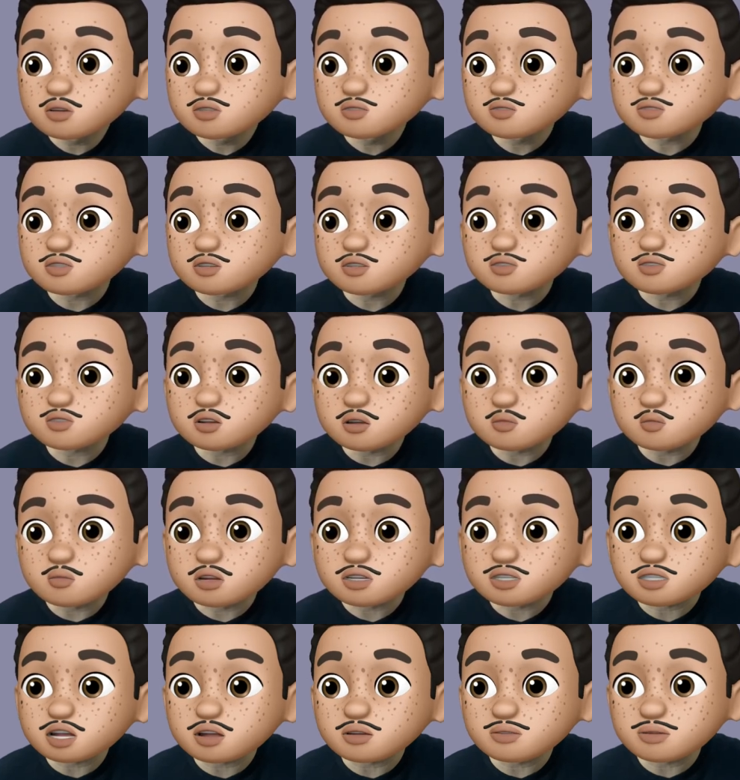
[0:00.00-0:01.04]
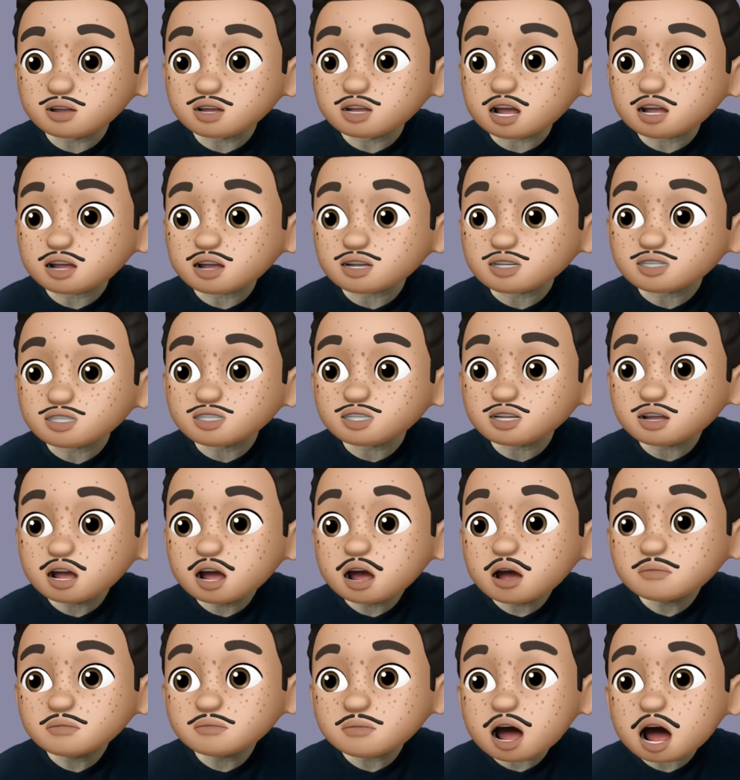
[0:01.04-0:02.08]
주어 수로 목적어입니다. 다시
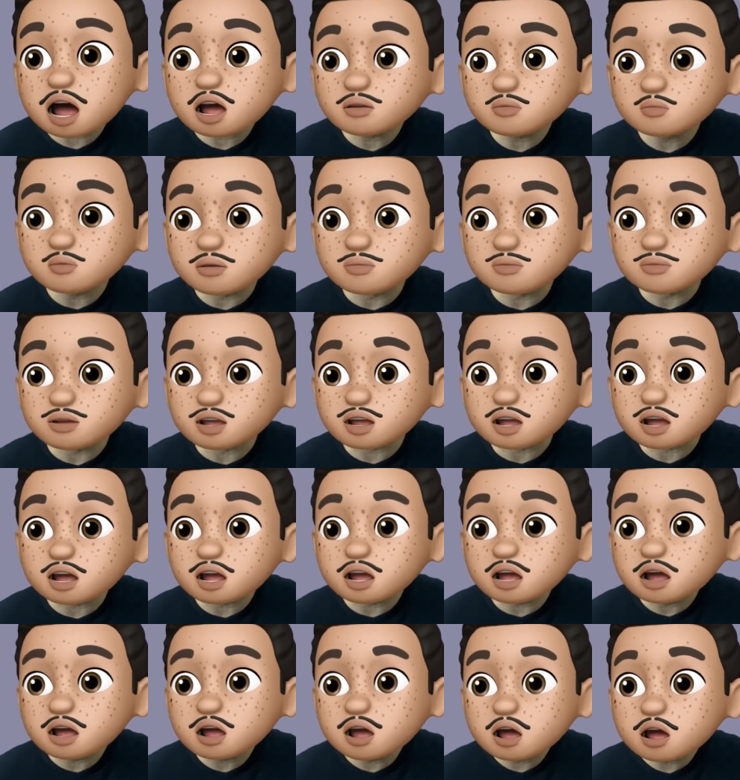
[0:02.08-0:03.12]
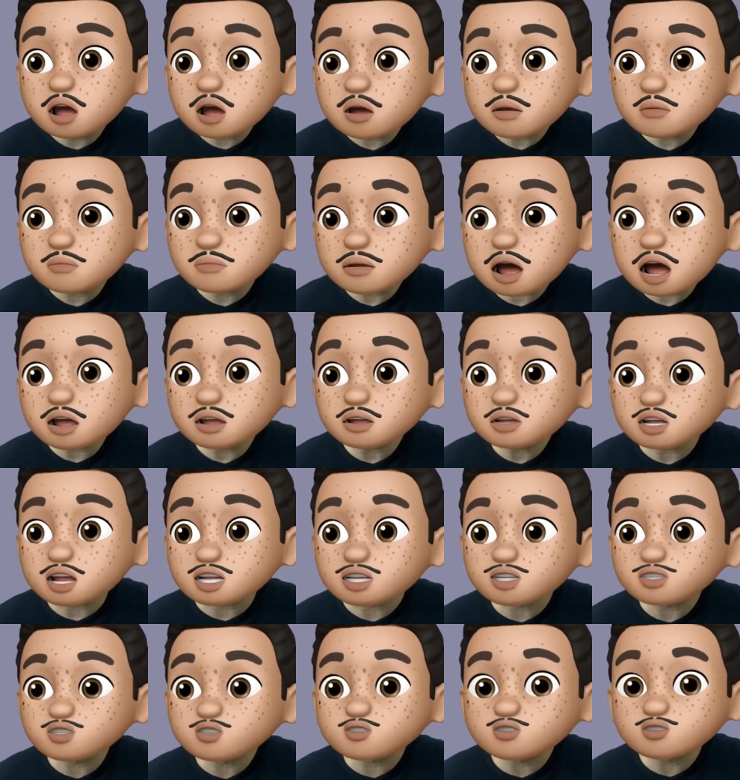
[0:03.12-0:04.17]
빵은 뭡니까? 빵은
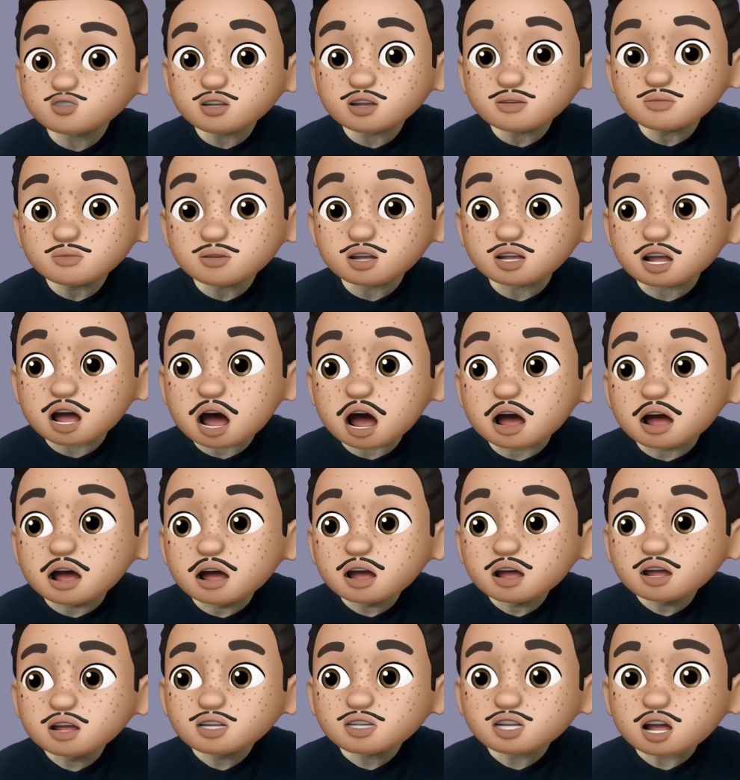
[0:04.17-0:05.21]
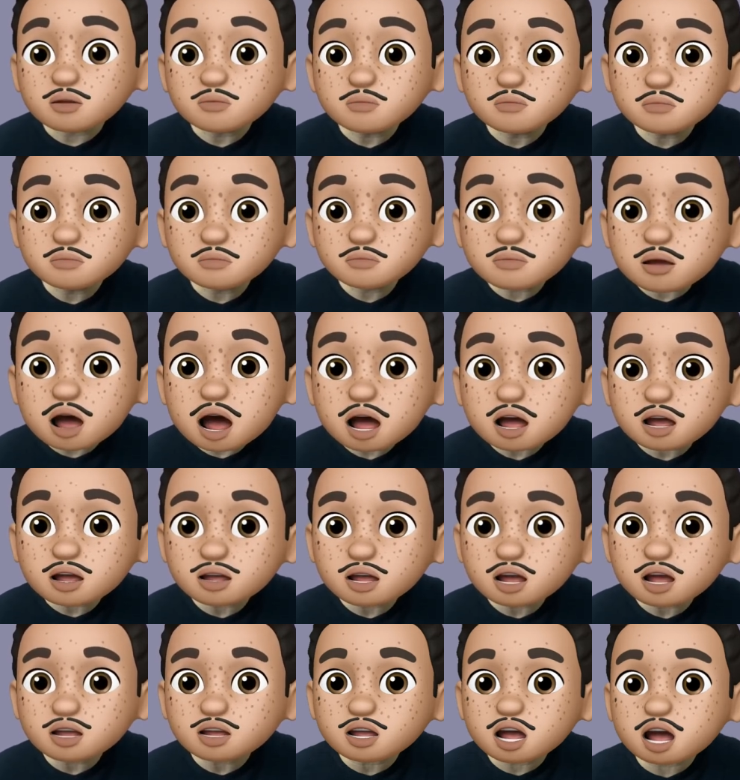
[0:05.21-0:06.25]
다시 수로입니다. 자 그럼
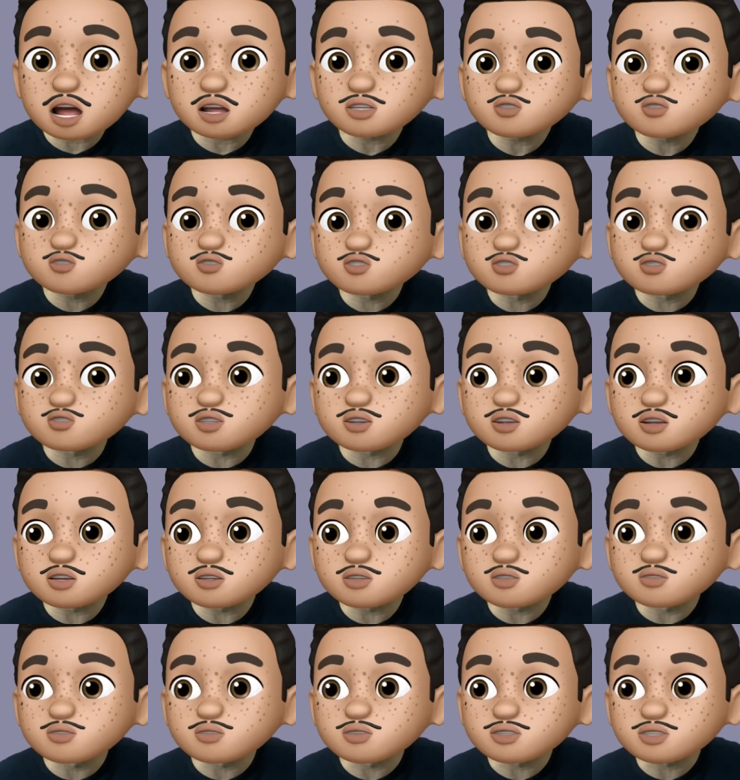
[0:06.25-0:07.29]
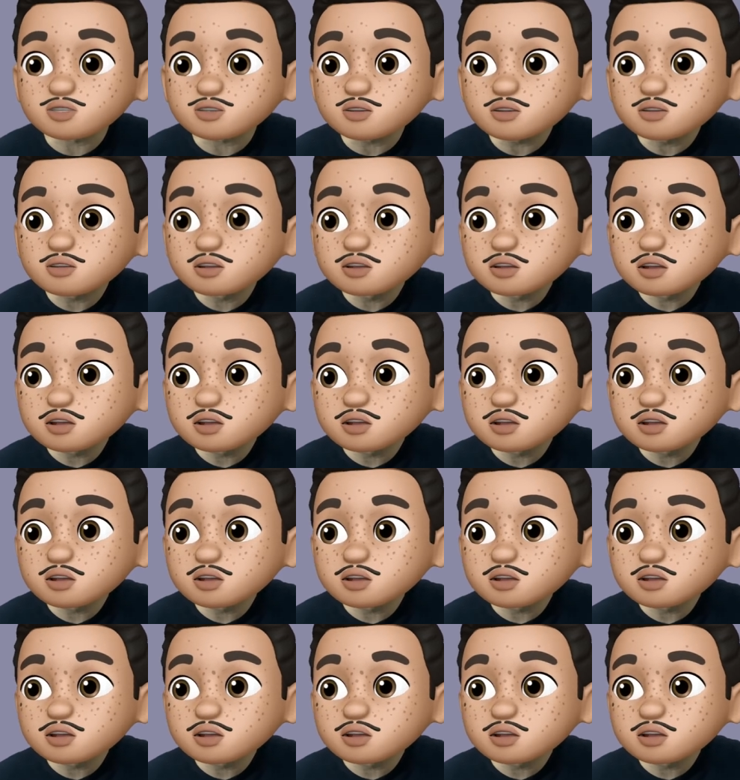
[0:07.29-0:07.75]
빵에 대한 주어는 누구죠?